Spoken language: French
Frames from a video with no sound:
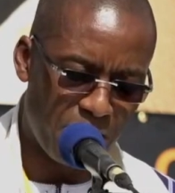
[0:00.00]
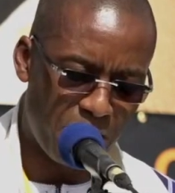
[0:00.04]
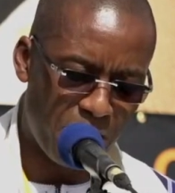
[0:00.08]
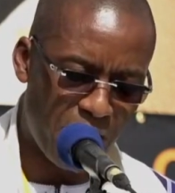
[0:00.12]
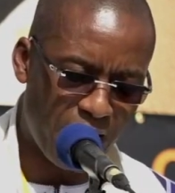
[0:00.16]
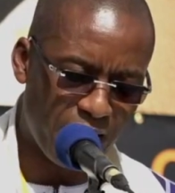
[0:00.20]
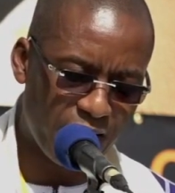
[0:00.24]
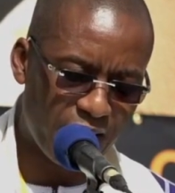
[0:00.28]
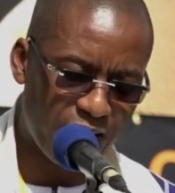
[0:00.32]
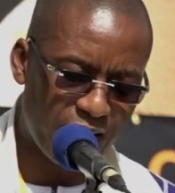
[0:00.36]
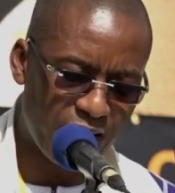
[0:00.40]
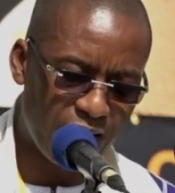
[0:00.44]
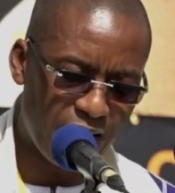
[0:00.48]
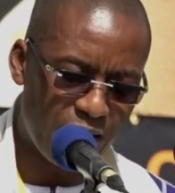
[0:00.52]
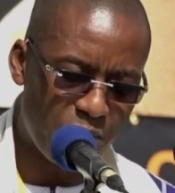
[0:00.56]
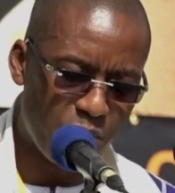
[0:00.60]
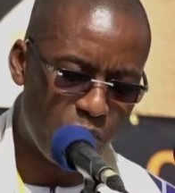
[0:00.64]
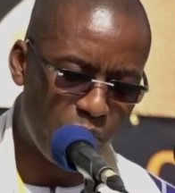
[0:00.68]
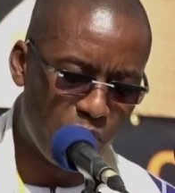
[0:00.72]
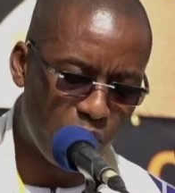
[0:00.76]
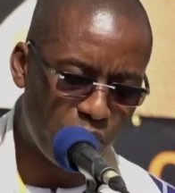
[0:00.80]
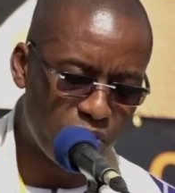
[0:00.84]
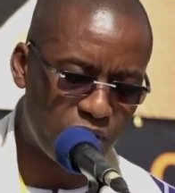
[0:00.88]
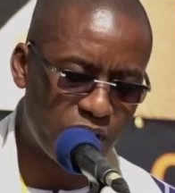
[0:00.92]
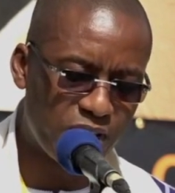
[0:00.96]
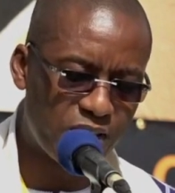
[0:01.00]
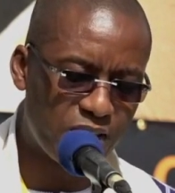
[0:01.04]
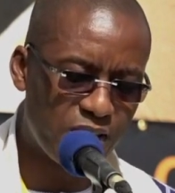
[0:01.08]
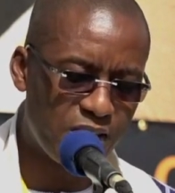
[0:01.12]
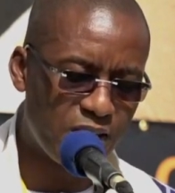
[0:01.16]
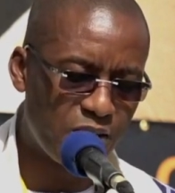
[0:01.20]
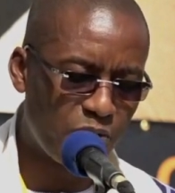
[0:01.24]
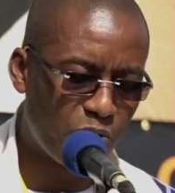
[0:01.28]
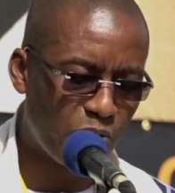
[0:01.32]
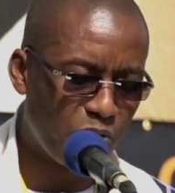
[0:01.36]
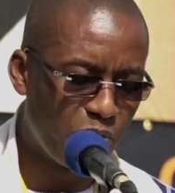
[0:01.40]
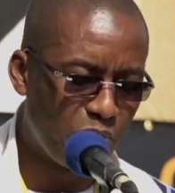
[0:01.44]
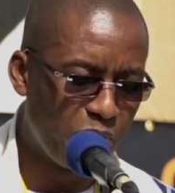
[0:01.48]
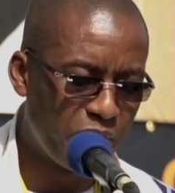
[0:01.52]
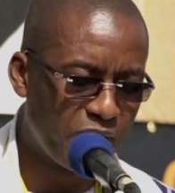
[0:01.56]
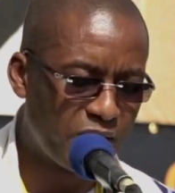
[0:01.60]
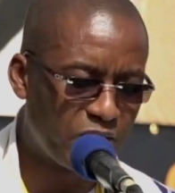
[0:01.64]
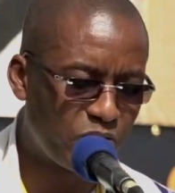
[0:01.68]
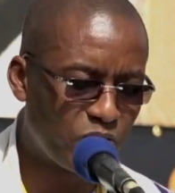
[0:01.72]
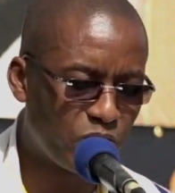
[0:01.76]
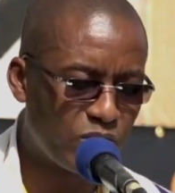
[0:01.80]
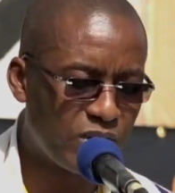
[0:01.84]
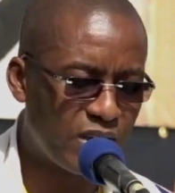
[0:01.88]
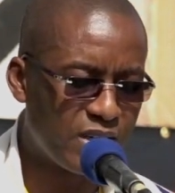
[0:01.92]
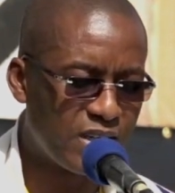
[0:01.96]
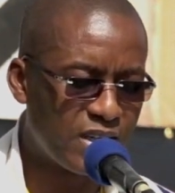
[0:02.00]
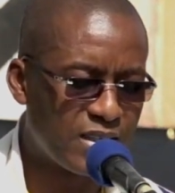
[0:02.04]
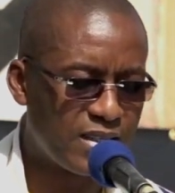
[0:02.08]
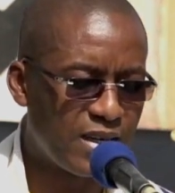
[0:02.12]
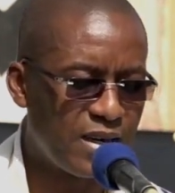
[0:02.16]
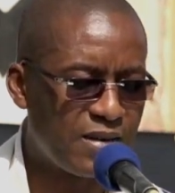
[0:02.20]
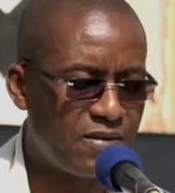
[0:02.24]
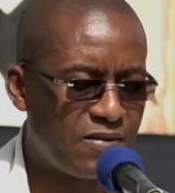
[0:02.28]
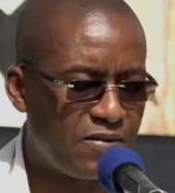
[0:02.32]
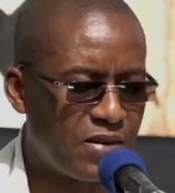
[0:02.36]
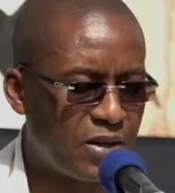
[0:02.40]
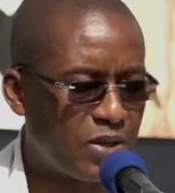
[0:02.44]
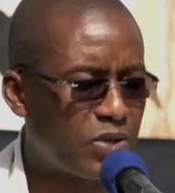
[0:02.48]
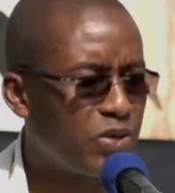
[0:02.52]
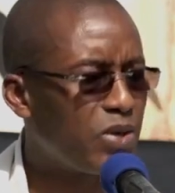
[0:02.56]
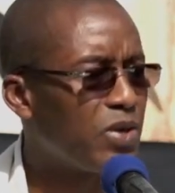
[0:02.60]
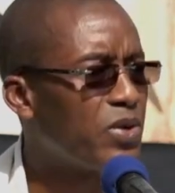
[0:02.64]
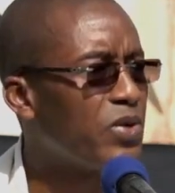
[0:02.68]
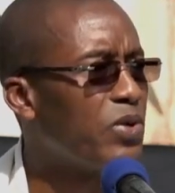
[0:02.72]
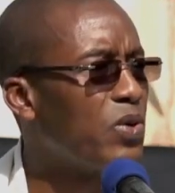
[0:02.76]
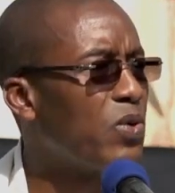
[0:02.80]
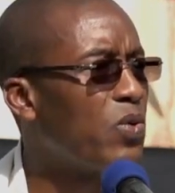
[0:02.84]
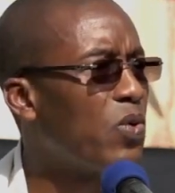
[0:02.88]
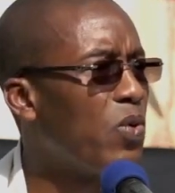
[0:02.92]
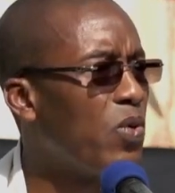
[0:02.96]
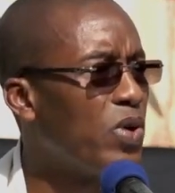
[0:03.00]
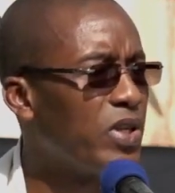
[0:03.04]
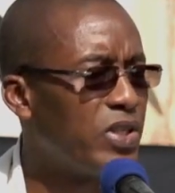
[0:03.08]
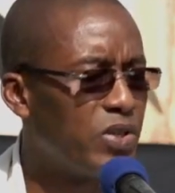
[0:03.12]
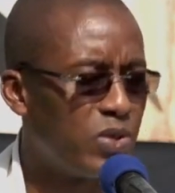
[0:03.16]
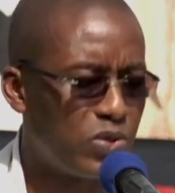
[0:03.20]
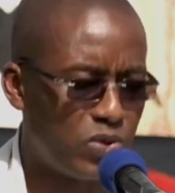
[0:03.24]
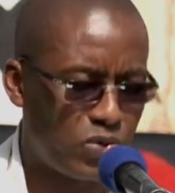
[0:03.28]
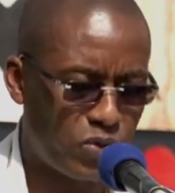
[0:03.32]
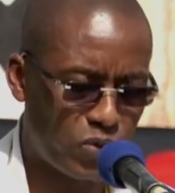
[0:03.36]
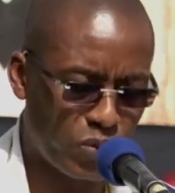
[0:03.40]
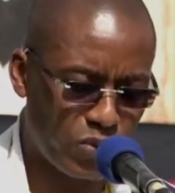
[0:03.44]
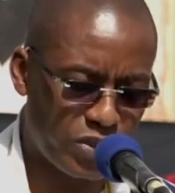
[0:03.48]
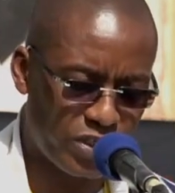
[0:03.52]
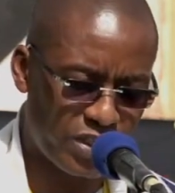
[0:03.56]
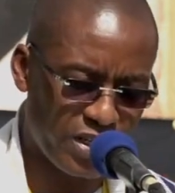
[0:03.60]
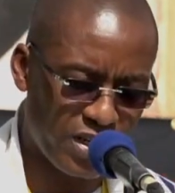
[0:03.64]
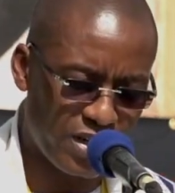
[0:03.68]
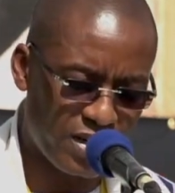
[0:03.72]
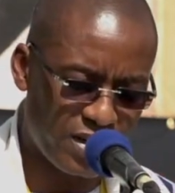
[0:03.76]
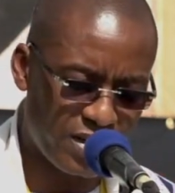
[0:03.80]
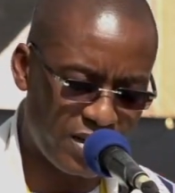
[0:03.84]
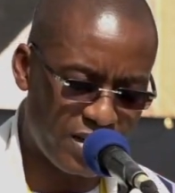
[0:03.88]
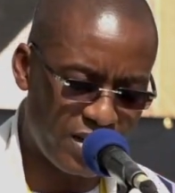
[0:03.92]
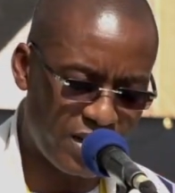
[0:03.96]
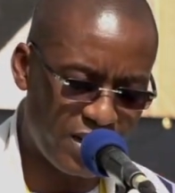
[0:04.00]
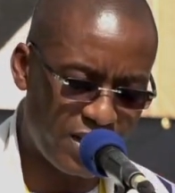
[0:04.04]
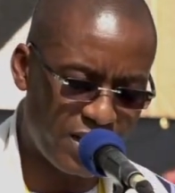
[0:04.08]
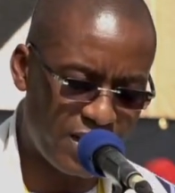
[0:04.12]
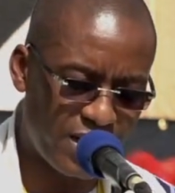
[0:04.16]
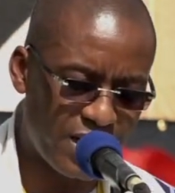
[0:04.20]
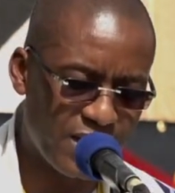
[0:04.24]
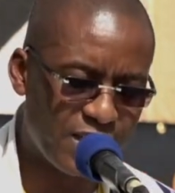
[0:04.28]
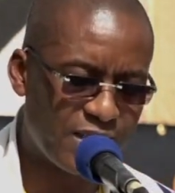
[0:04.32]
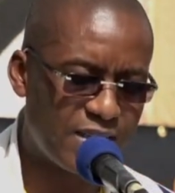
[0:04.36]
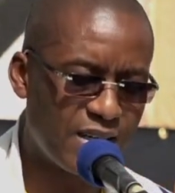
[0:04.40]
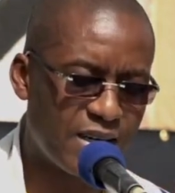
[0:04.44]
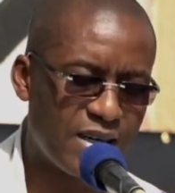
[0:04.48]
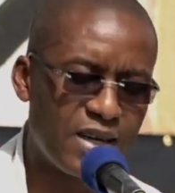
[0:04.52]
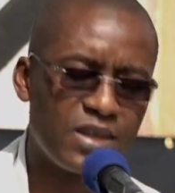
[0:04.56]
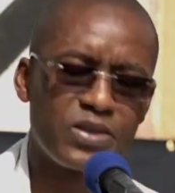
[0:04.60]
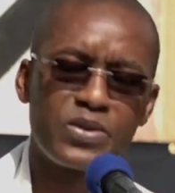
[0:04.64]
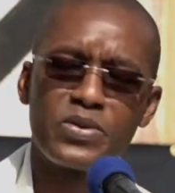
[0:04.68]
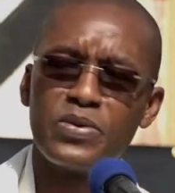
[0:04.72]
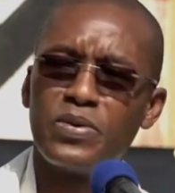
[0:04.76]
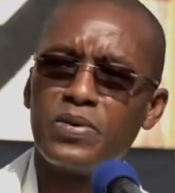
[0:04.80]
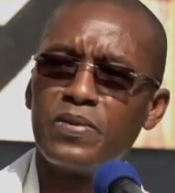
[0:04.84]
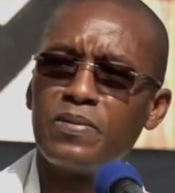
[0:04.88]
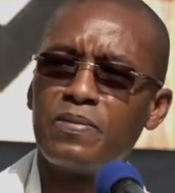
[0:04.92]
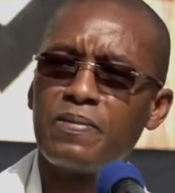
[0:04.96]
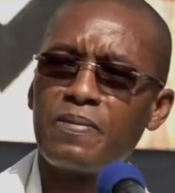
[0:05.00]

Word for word: malgré la morosité économique tout en étant un vecteur de cohésion sociale et d'intégration.